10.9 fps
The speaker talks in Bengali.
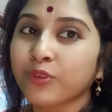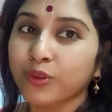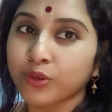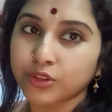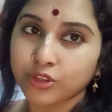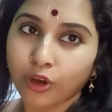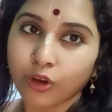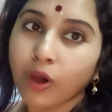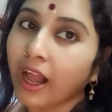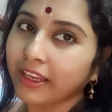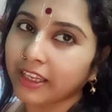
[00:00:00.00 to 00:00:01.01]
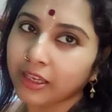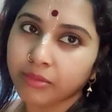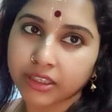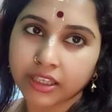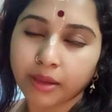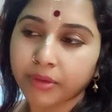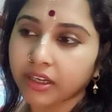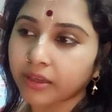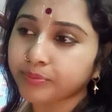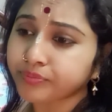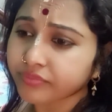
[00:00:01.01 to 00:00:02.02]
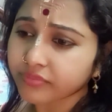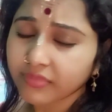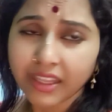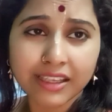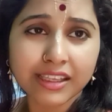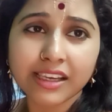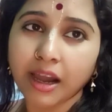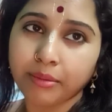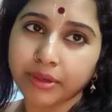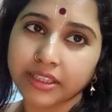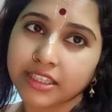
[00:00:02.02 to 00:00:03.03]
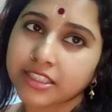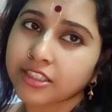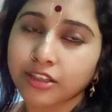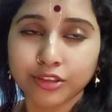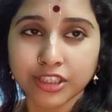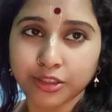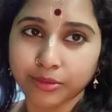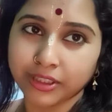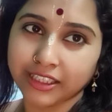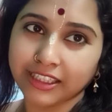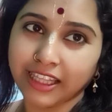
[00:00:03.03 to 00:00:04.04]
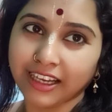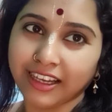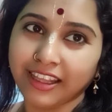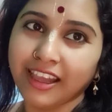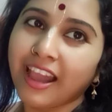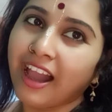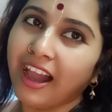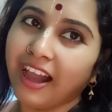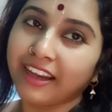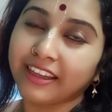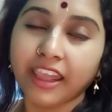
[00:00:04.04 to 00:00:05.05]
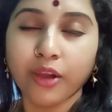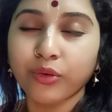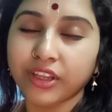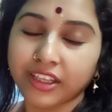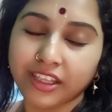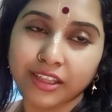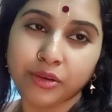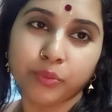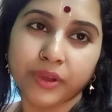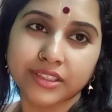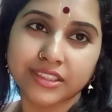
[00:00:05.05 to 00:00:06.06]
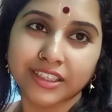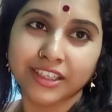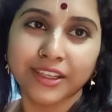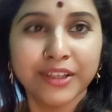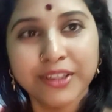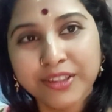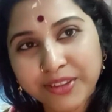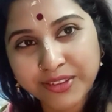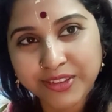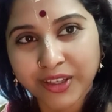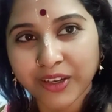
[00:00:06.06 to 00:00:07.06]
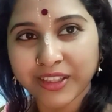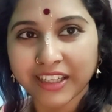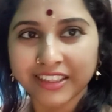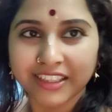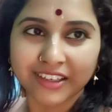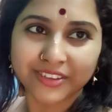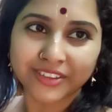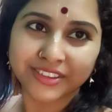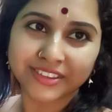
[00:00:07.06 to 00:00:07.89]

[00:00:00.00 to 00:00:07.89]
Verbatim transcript: তো চলো আর নীলিমা কি আমাকে কি খাবার দিয়েছে চলো সেটা তোমাদেরকে দেখাই আর খেয়েও নি খিদেও পেয়েছে তো চলো দেখতে থাকো